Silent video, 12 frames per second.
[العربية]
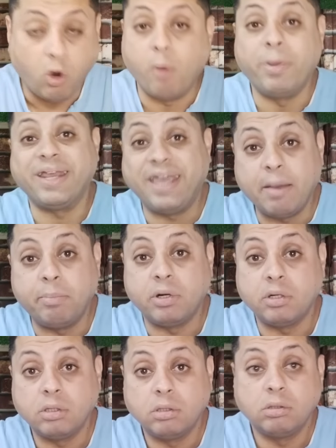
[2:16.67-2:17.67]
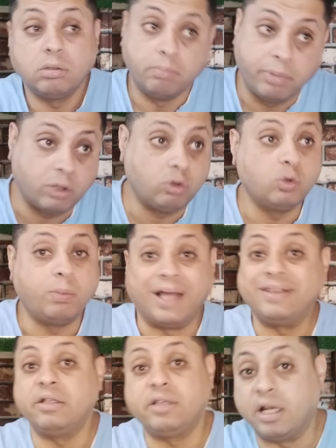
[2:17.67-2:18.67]
عمر جابر برضه
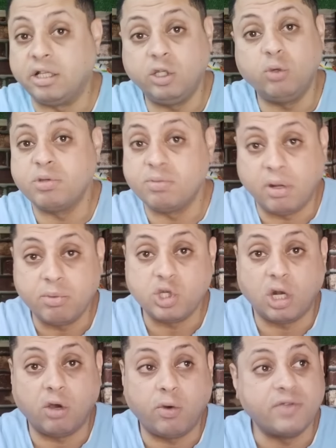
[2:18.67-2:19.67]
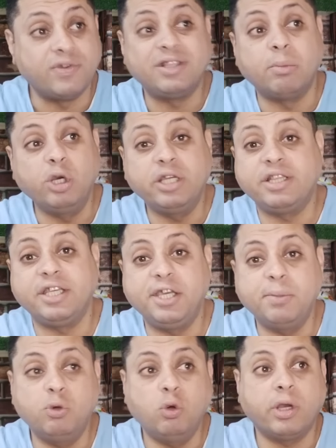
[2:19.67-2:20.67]
معدي ال 30 وبسم الله ما شاء الله كويس فانت ممكن
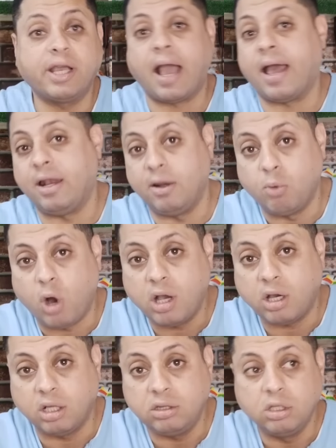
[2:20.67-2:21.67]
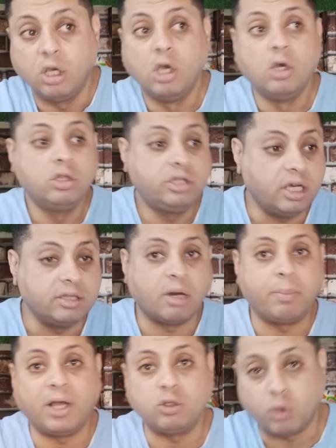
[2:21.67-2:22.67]
تجيبه كحل مؤقت
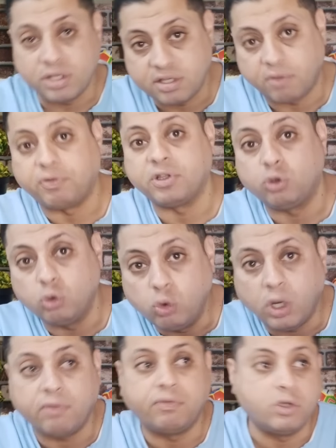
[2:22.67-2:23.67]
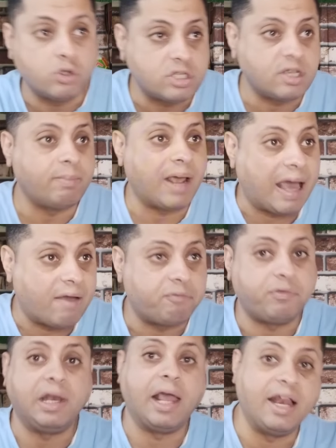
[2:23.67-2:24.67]
تقدر بقى توظف فتوح في نص الملعب
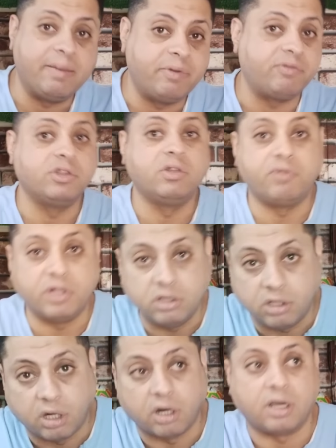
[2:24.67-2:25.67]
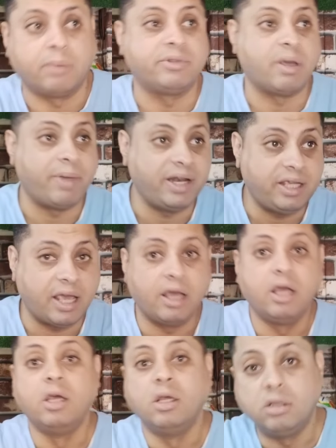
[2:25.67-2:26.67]
في القلب في الديفندر رقم
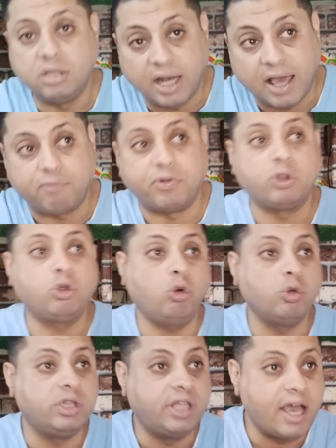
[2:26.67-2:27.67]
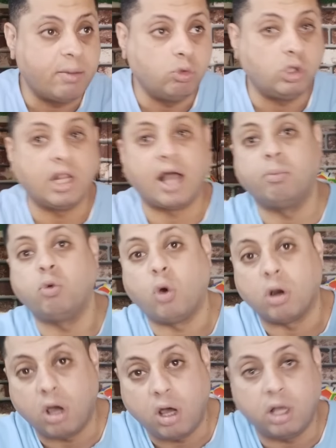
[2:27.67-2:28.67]
8 تلعب فتوح قدامه تلعب
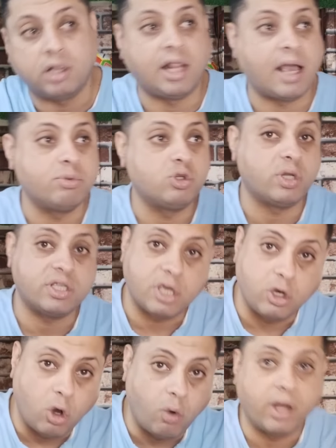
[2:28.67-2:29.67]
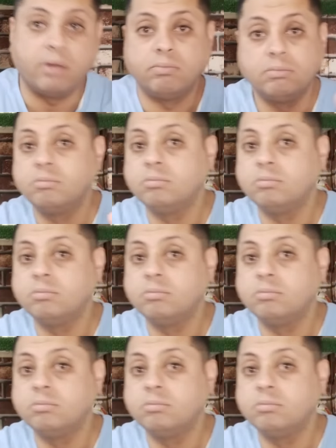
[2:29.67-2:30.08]
وراه تلعب جوناسان هو